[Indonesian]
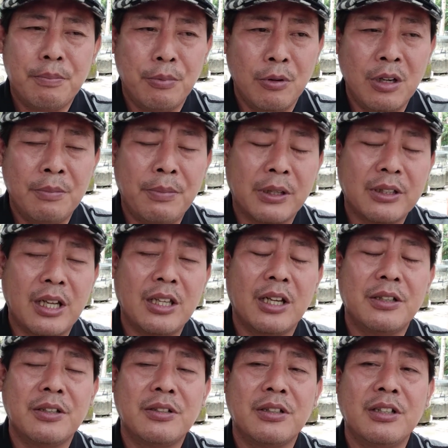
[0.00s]
boleh
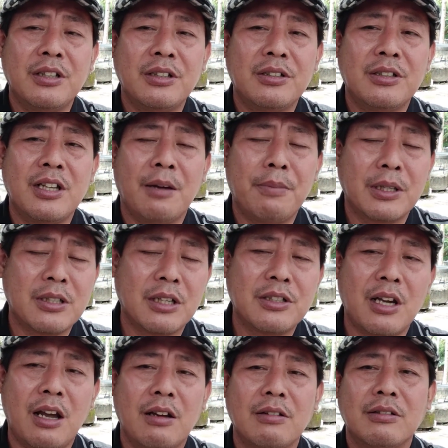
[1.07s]
bertanya di sini siapa
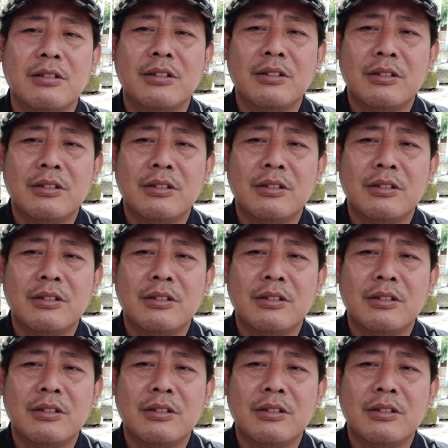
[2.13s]
saja